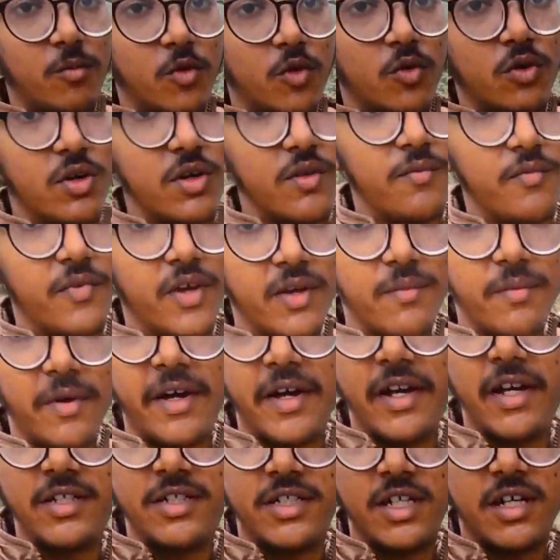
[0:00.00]
हम लोगों की बाइक
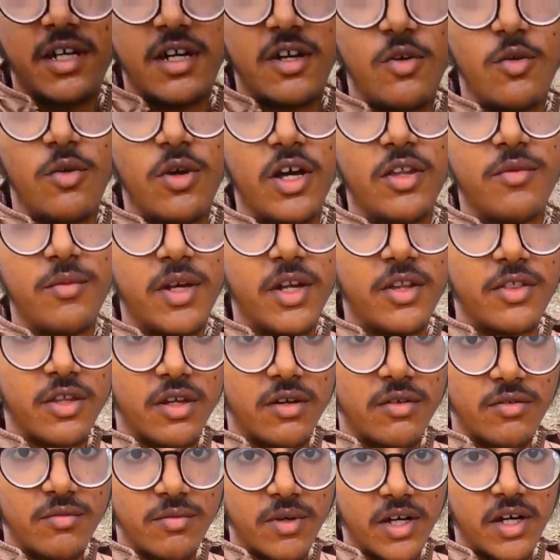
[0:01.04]
वगैरह चेक कर लो गाइज मैंने
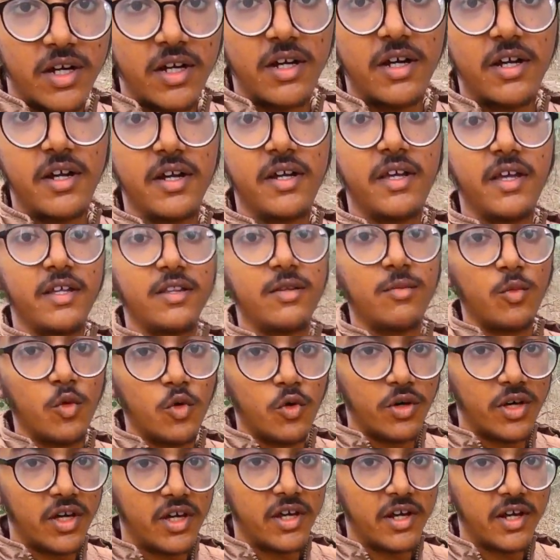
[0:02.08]
सर्विस वगैरह करा के एकदम
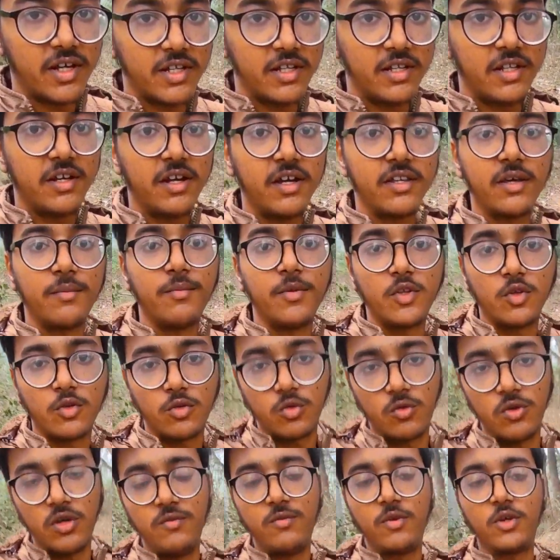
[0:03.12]
ओके करा दी थी गैस अभी तो
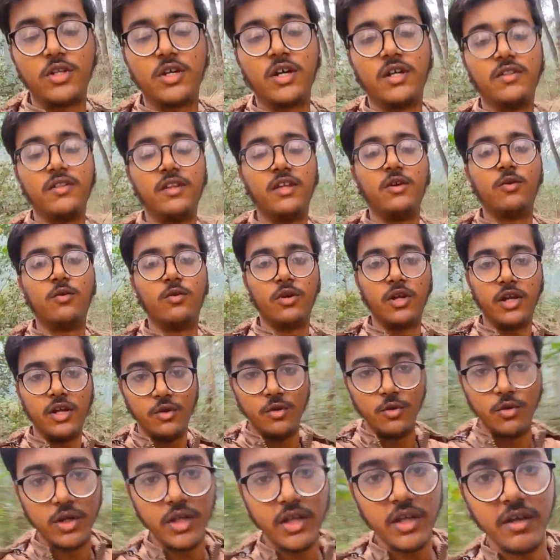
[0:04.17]
थोड़ी बहुत गंदी हो रही
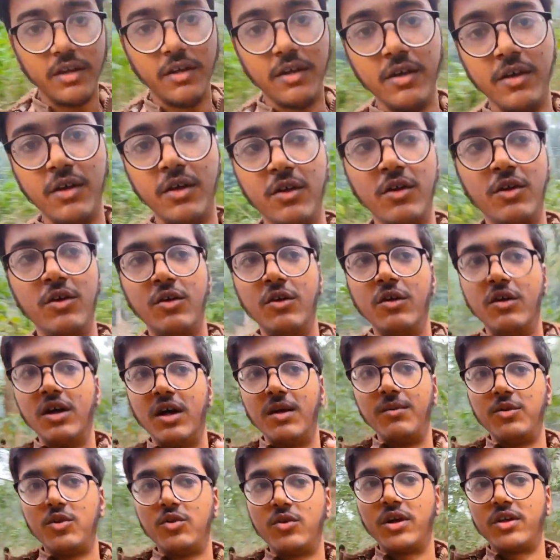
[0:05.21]
होगी
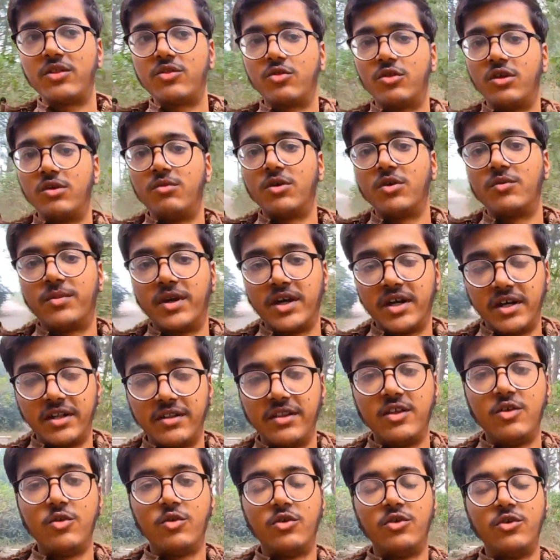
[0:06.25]
अभी तो गैस थोड़ी बहुत बाइक
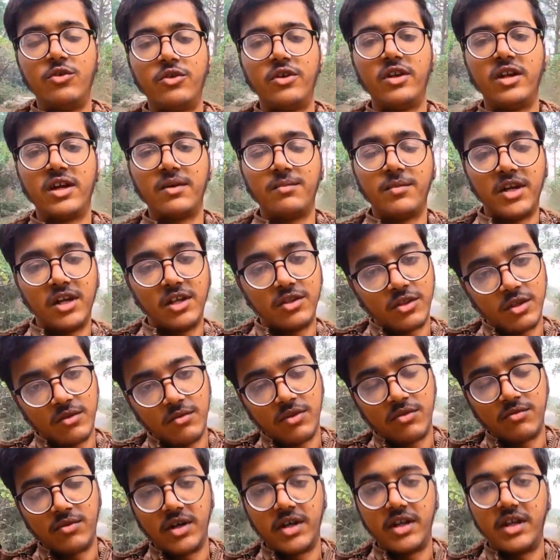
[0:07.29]
गंदी हो रही होगी लेकिन मैंने
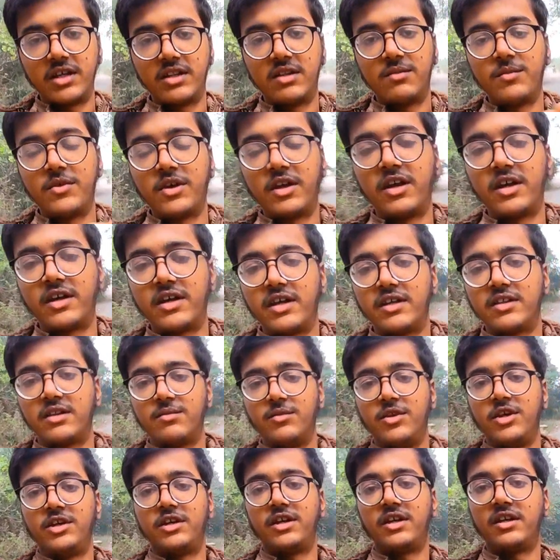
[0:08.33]
सर्विस वगैरह एकदम करा के
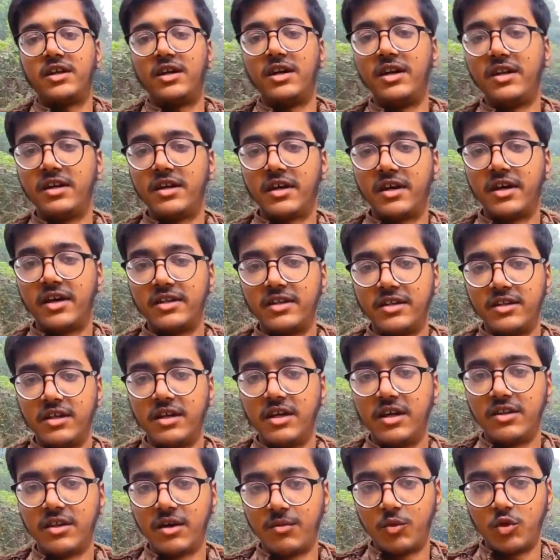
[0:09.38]
एकदम नीट एंड क्लीन करा दी थी
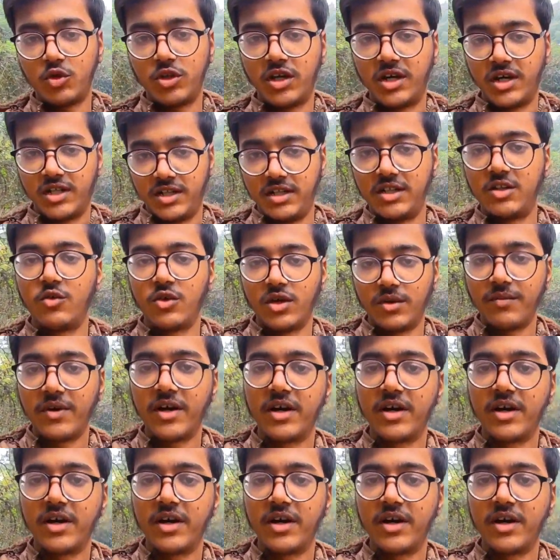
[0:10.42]
गैस आपको दिखा देता हूँ एक